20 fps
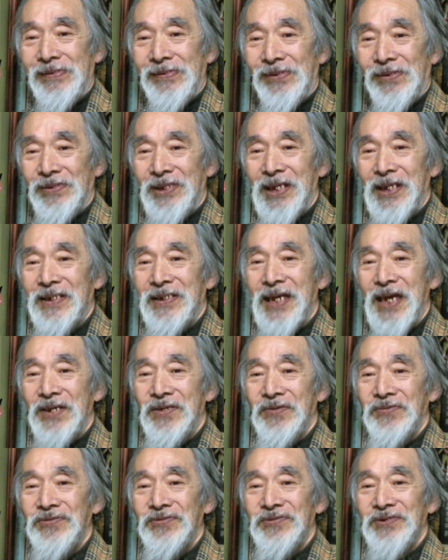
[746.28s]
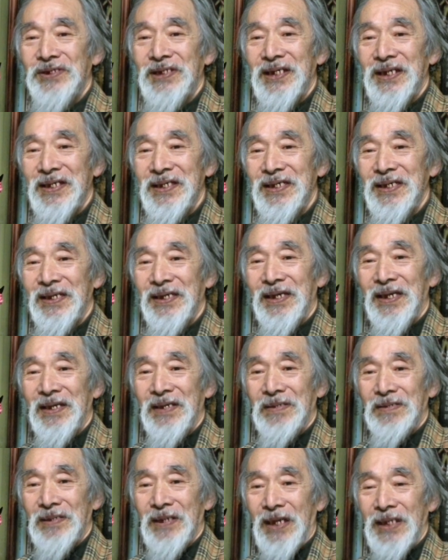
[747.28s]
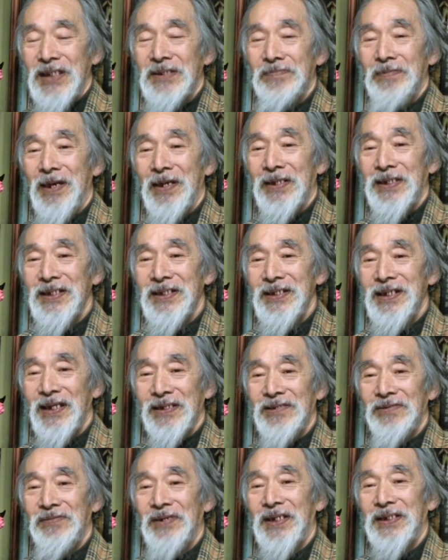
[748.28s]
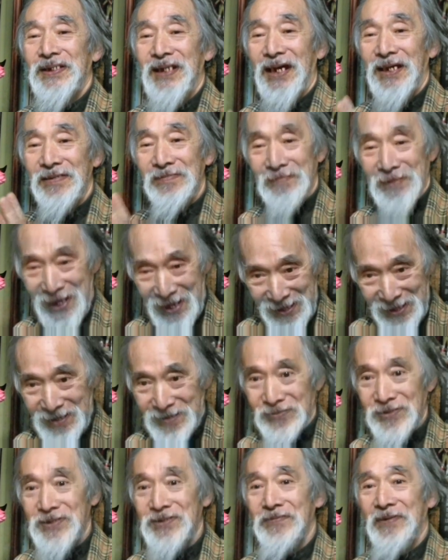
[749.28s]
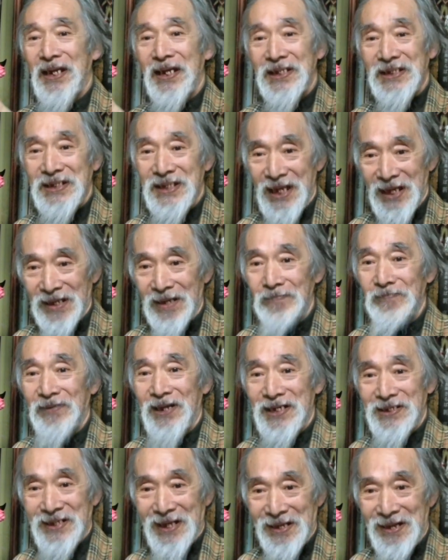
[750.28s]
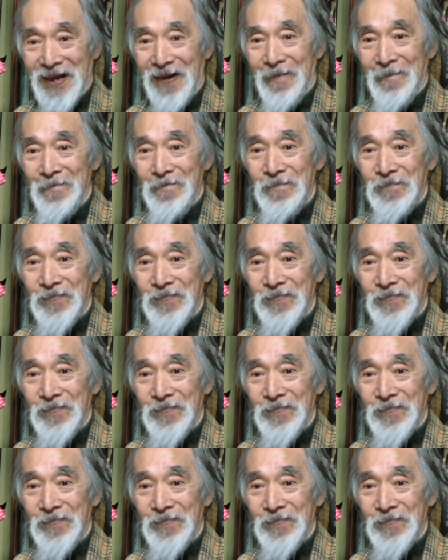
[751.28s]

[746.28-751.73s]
ほんで結局ついでに、一番気になってるのは平泉ないから藤原氏ないから昔から。そうで